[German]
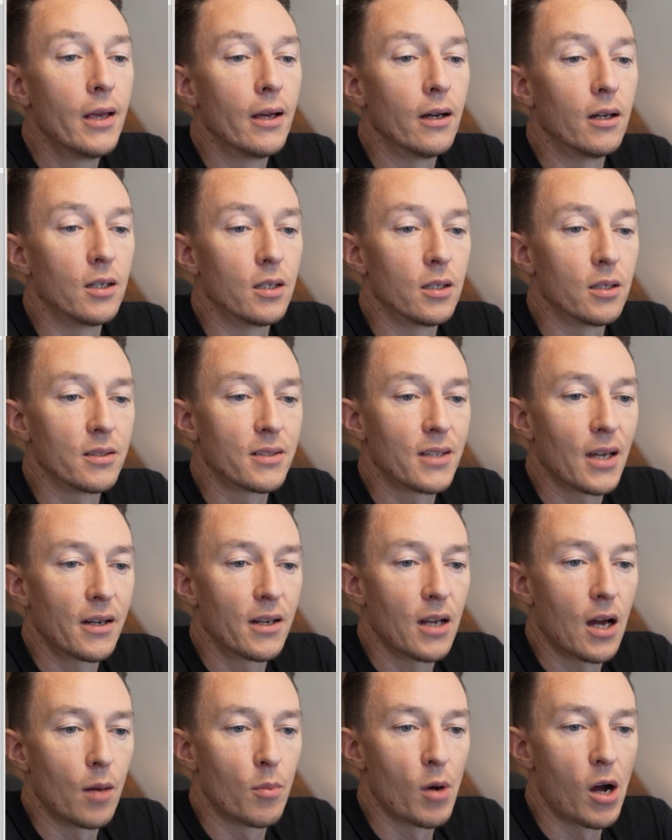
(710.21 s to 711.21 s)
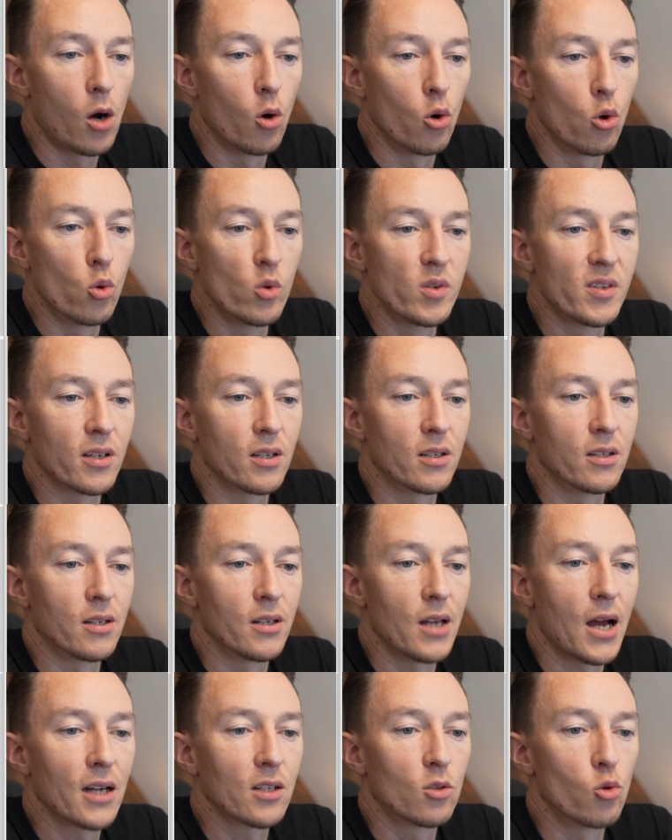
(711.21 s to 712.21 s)
äh, dann aber auch
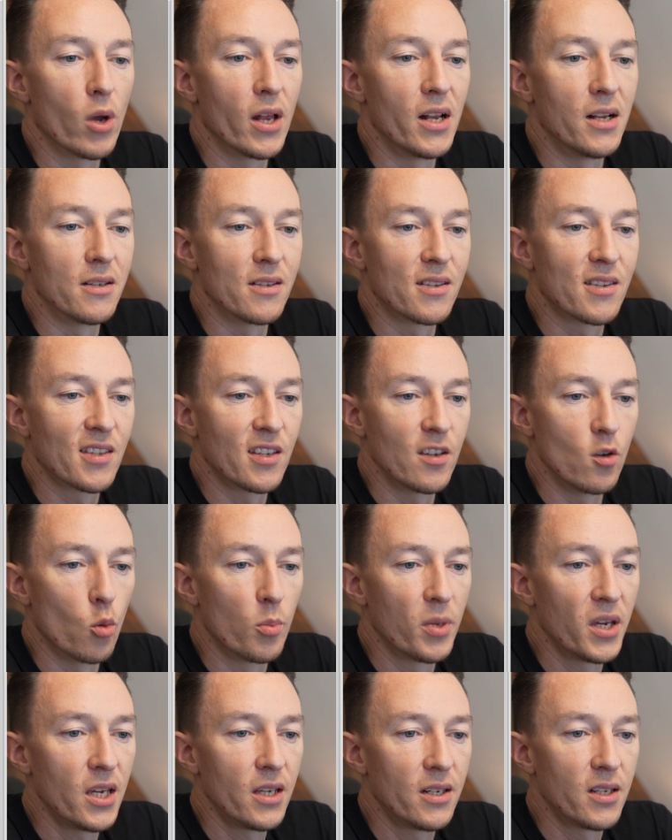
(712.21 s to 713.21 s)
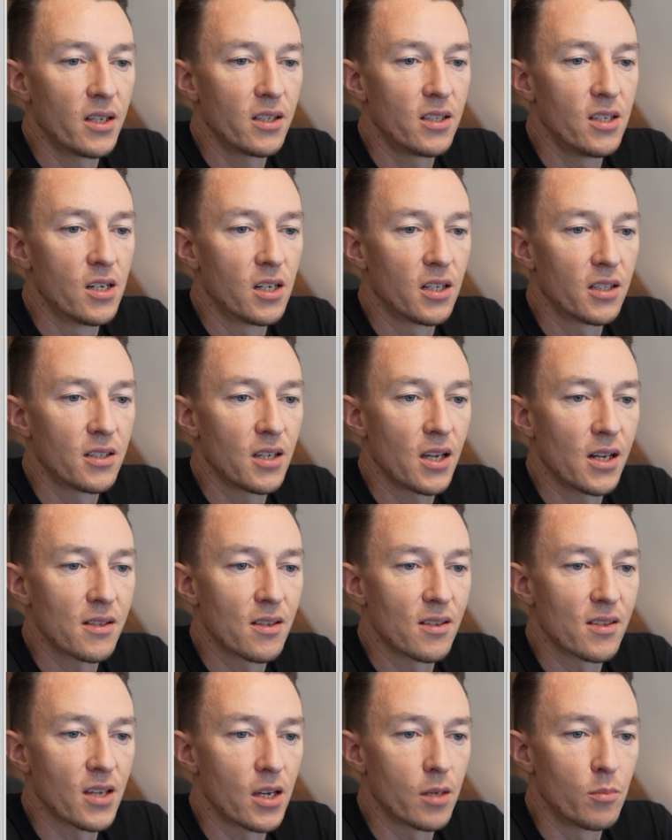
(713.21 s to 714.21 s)
unseren aktuellen COP, der hier die
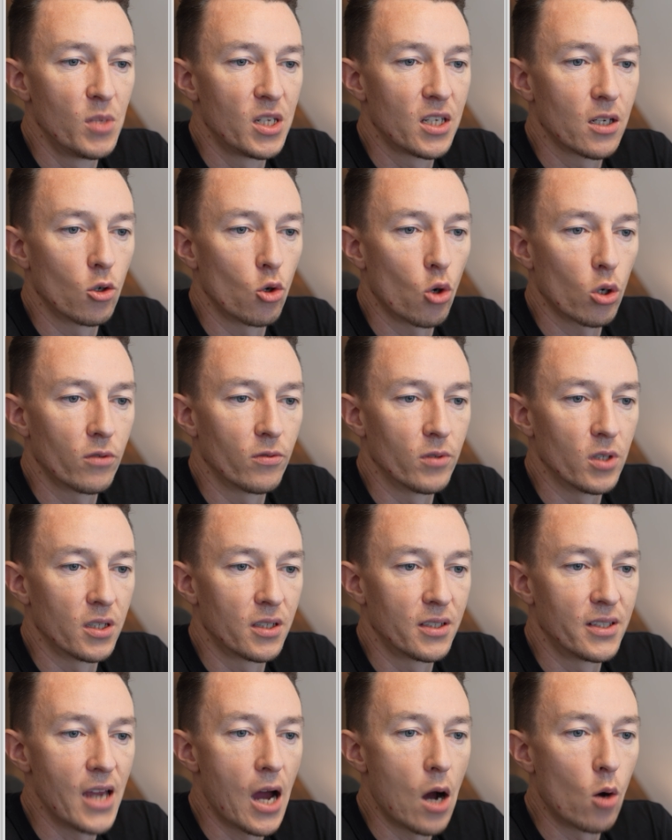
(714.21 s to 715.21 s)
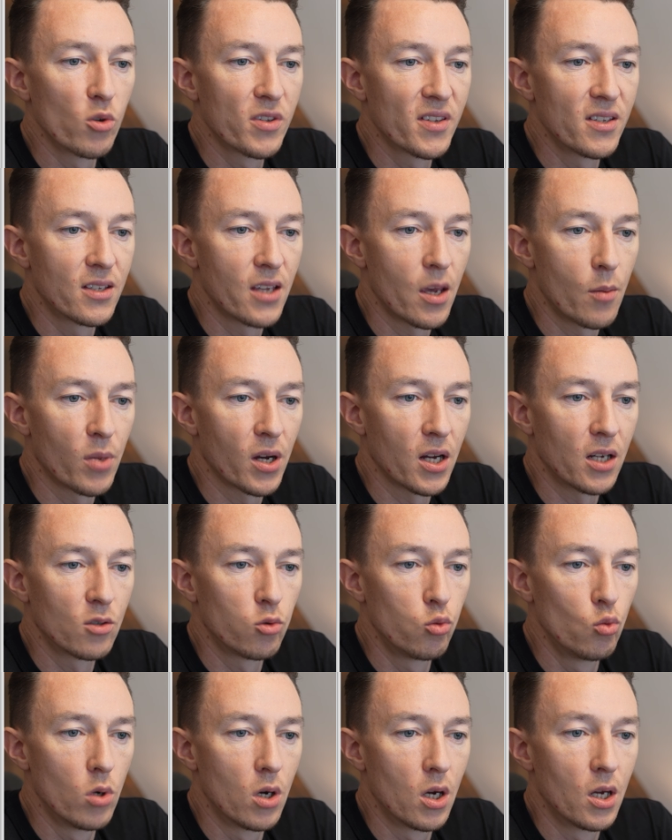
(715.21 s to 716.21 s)
ganze Zeit mitgelockt wird, die
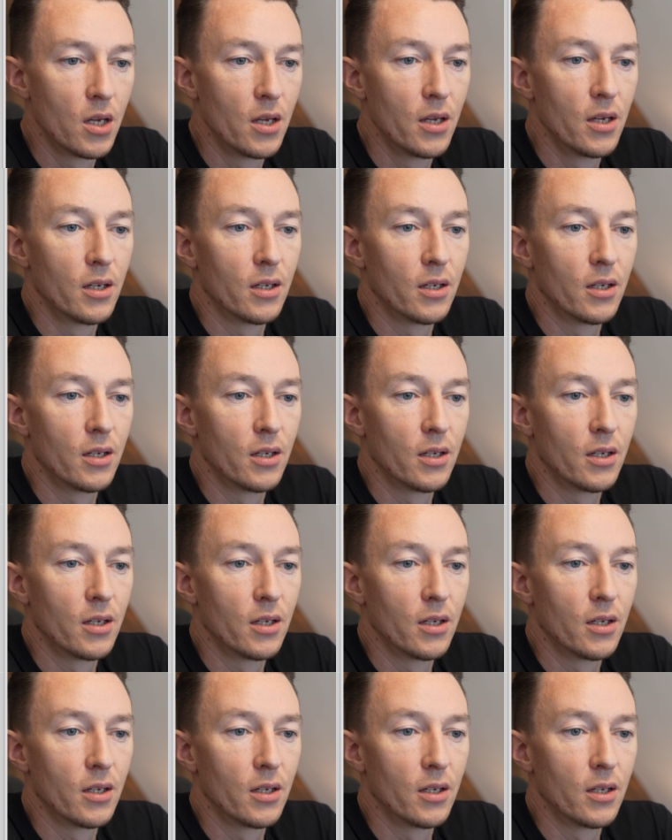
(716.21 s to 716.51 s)
Außentemperatur.